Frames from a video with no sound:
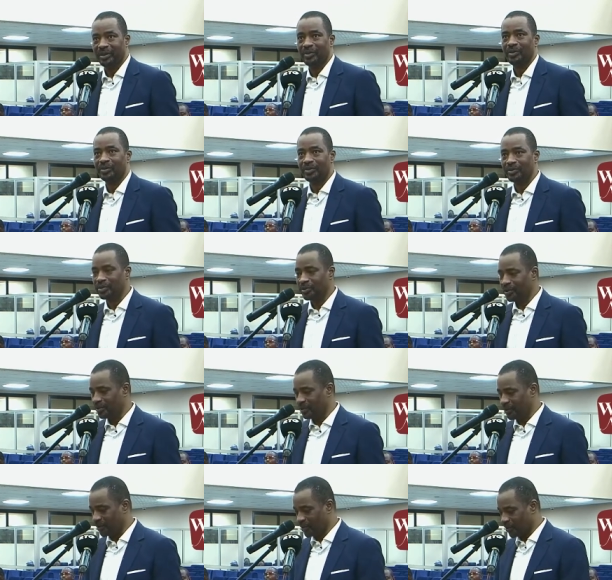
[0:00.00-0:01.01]

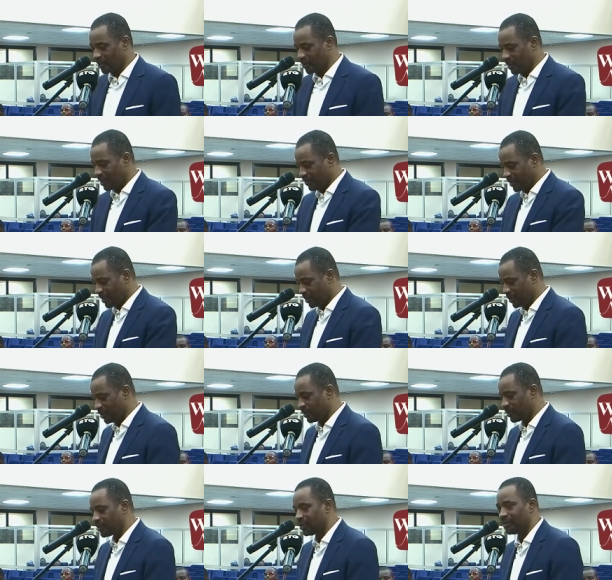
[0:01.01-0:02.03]
conclusion aujourd'hui avec le
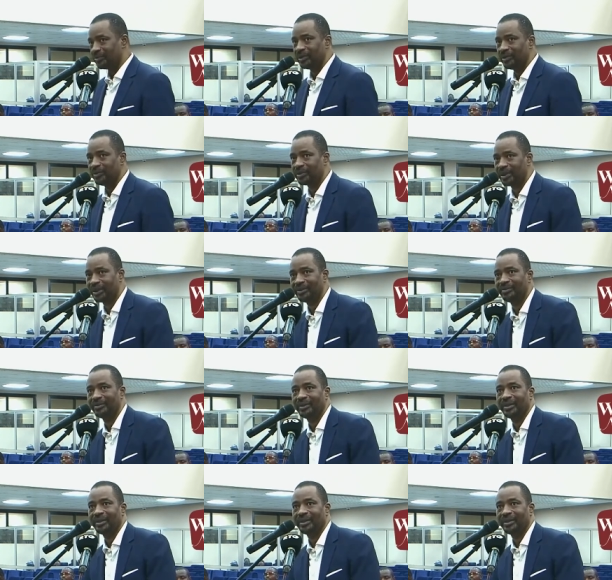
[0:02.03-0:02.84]
recul et le temps,